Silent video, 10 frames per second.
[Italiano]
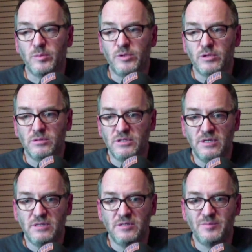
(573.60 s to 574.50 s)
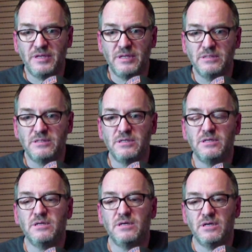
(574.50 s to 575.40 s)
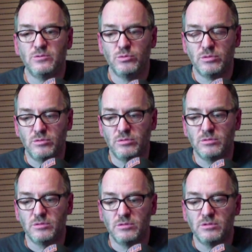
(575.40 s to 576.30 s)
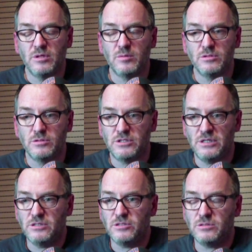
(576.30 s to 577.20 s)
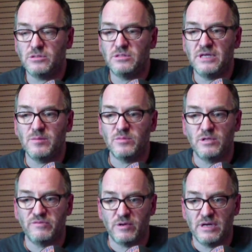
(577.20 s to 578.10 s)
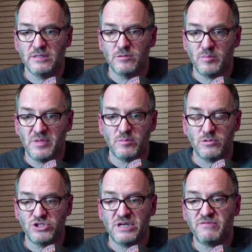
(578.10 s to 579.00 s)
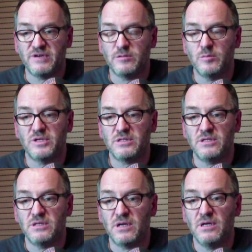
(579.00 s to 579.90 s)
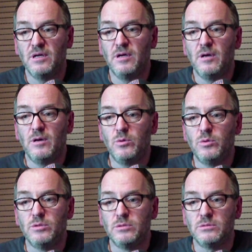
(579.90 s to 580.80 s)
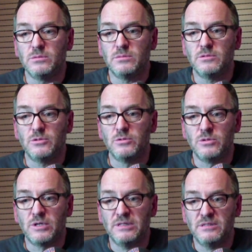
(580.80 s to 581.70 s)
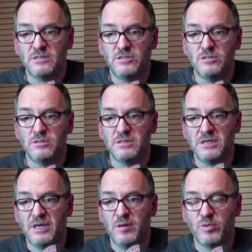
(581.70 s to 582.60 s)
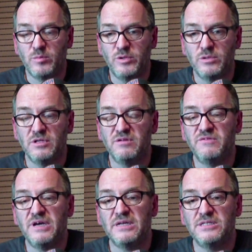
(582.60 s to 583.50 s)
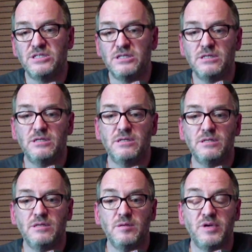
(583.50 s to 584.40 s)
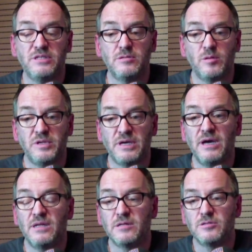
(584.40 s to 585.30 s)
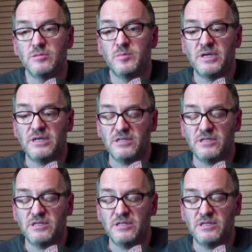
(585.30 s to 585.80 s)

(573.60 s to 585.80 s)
proporre una serie di esperienze a tutto tondo. In questo senso stiamo lavorando, abbiamo già fatto partire un, un'organizzazione che propone viaggi eh, in paesi tropicali, che sono i